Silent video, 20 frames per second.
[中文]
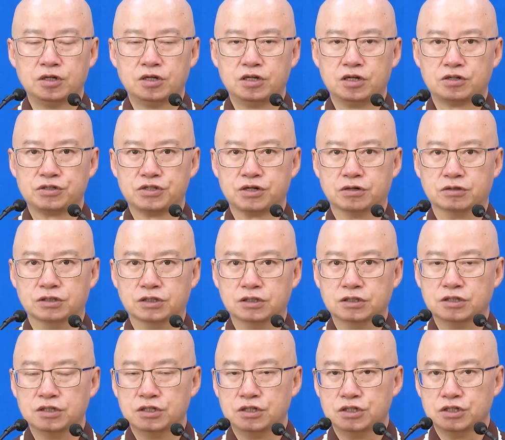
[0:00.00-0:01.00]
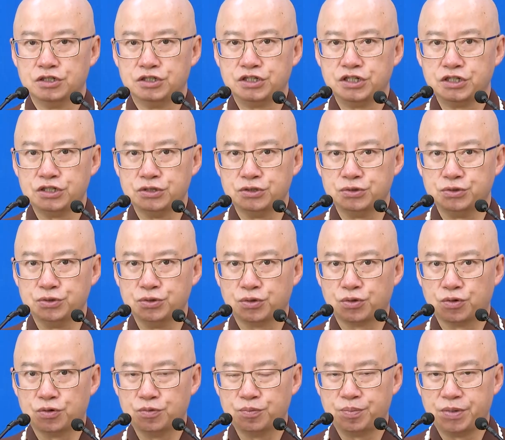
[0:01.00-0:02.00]
要晓得，尽虚
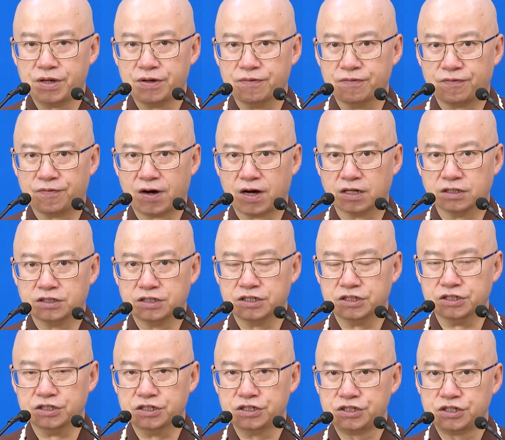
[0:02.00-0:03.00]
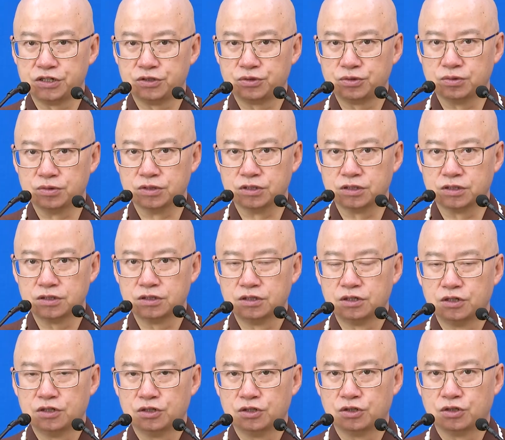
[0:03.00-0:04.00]
空遍法界一切众生，
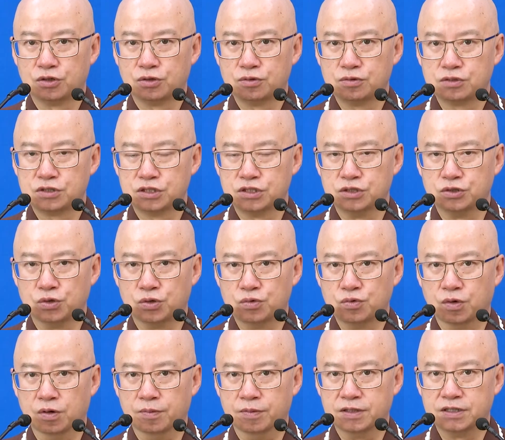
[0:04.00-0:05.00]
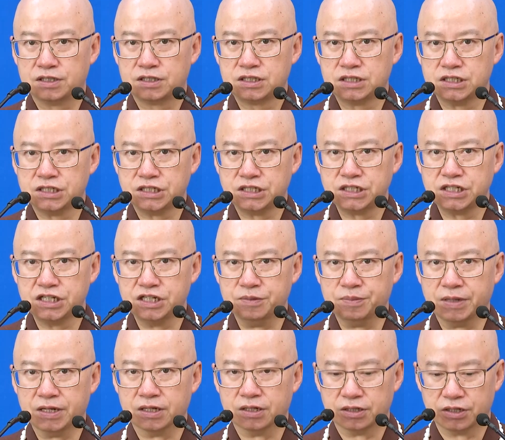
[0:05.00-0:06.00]
都是从我们自信里
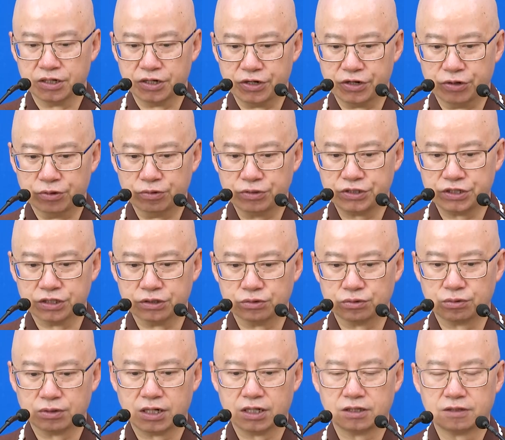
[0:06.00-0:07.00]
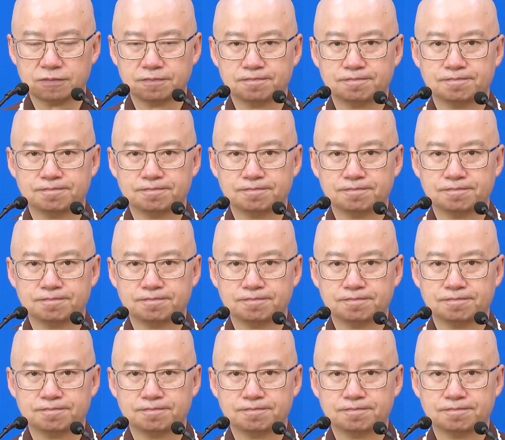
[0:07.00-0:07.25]
面。流现出来的，